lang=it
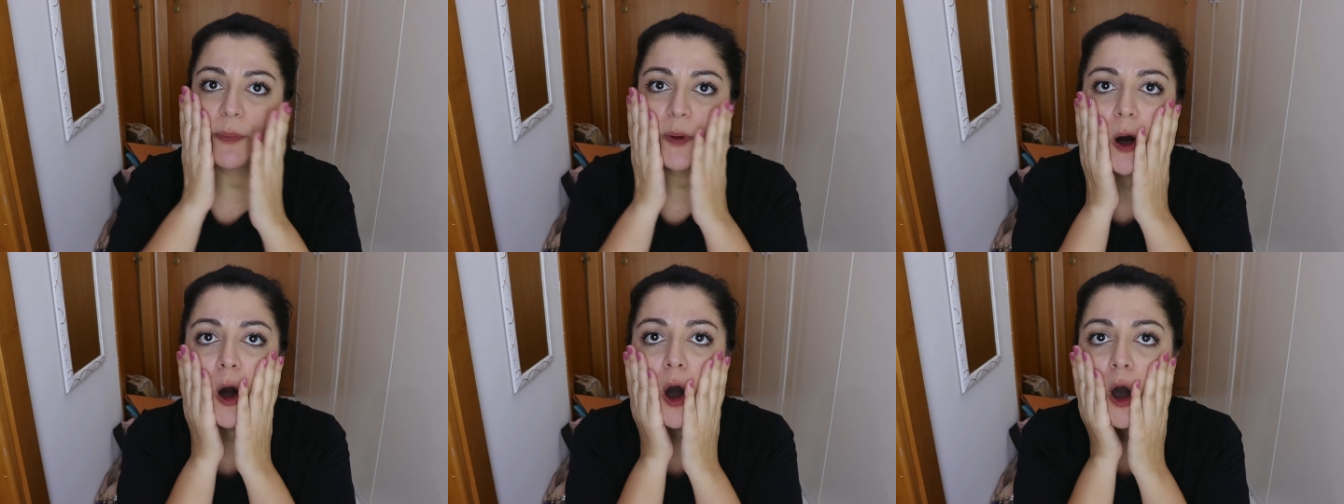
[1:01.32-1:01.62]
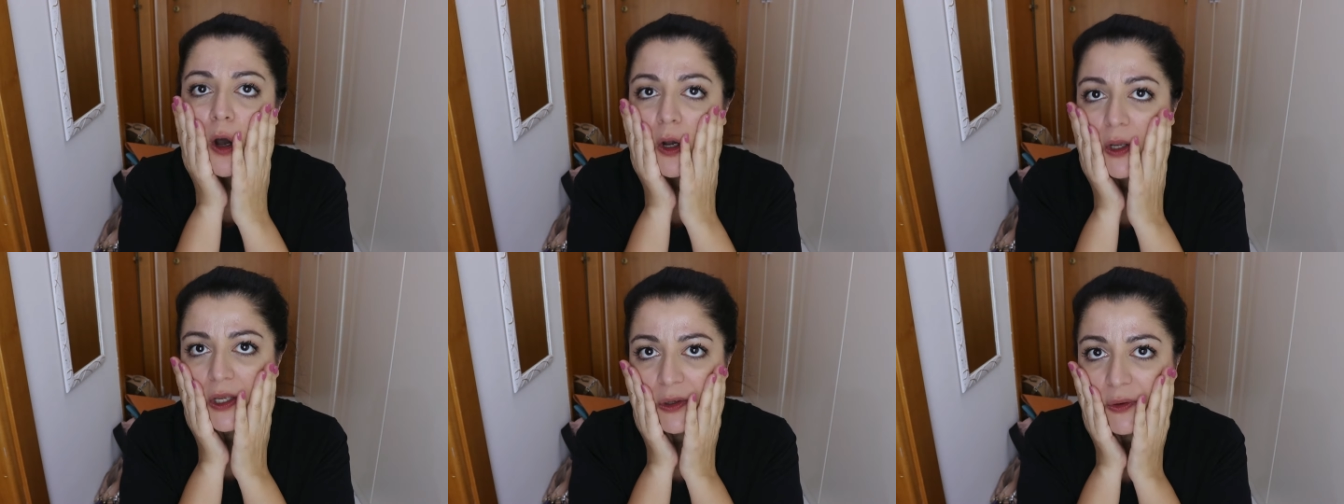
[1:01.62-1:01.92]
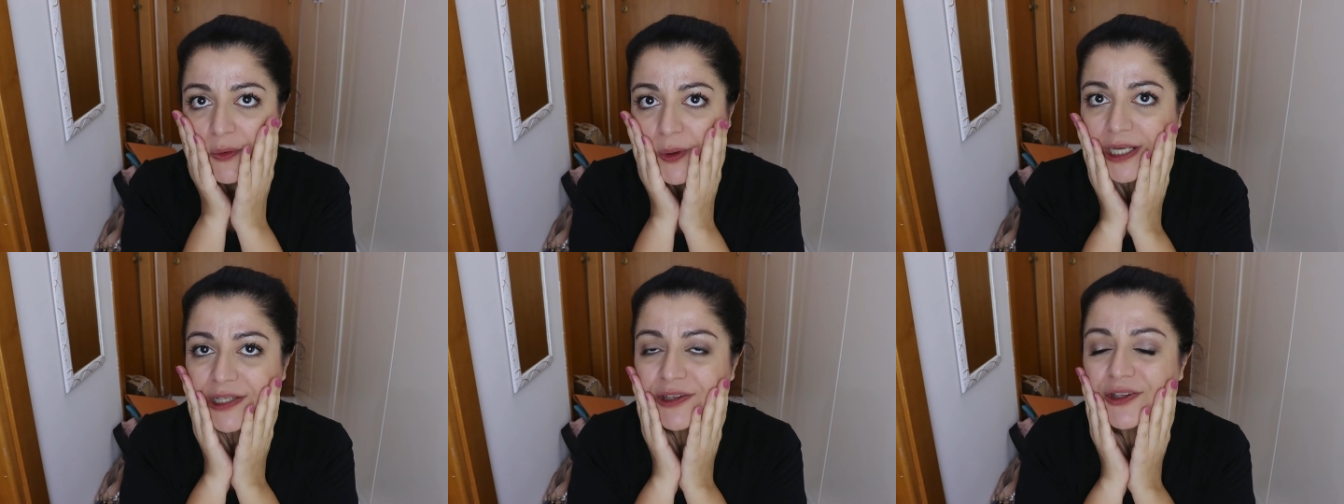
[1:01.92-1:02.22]

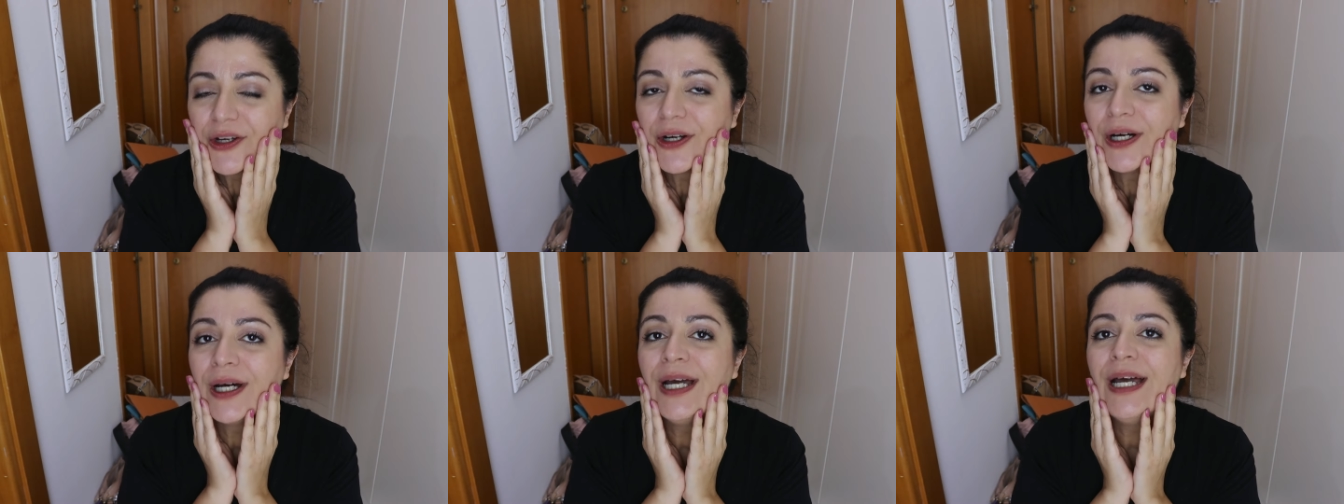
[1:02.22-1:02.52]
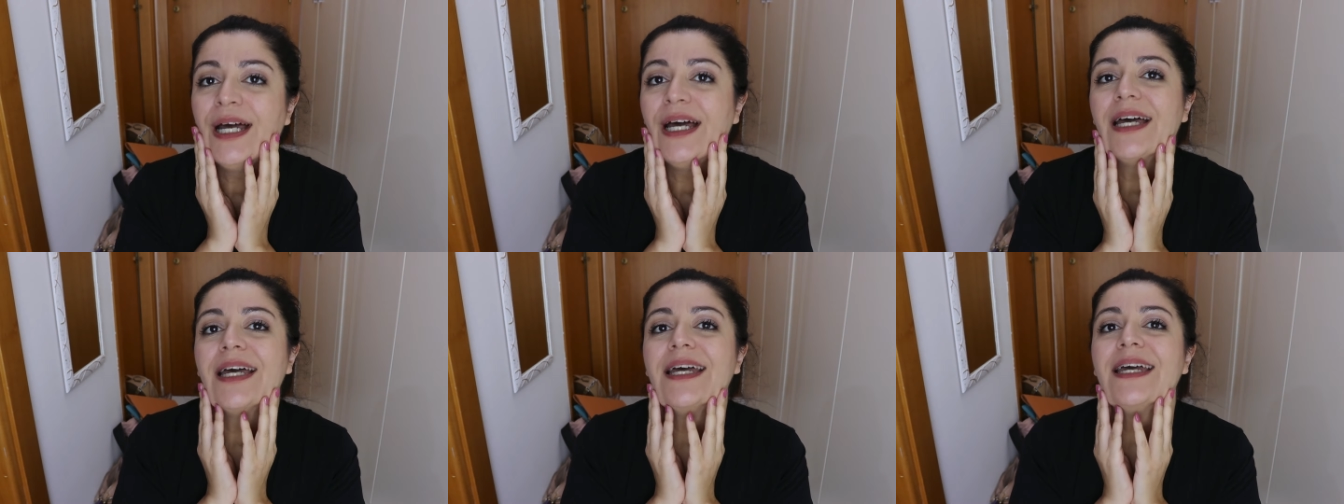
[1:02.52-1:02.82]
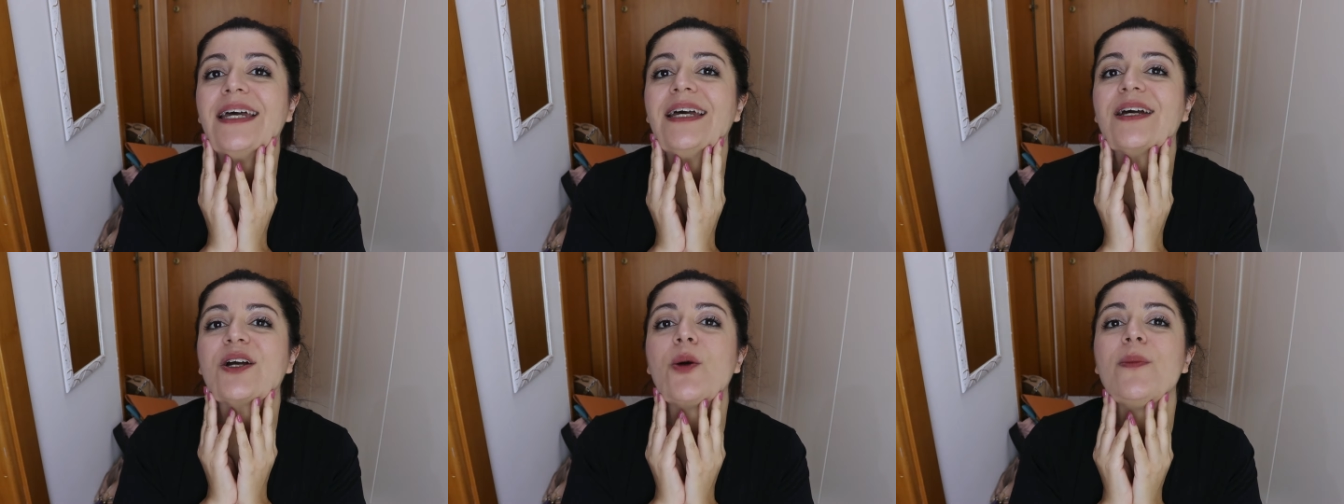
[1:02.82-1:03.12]
poi quando, eh,